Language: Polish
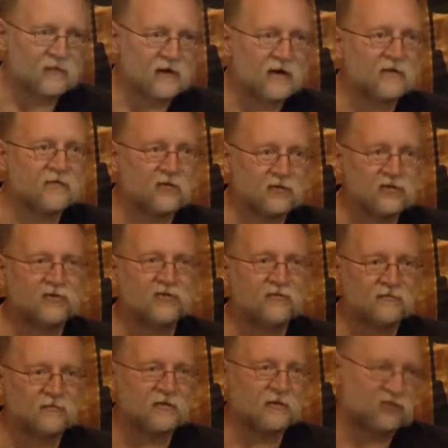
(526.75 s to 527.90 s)
Jak wrócił,
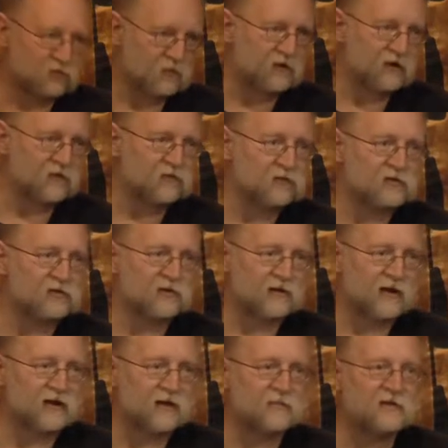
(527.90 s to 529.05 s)
to też potrafił
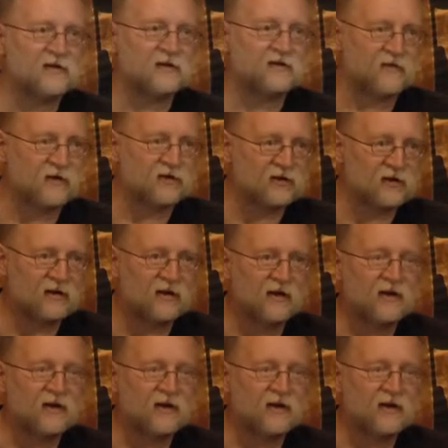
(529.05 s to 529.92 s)
doskonale pisać wiersze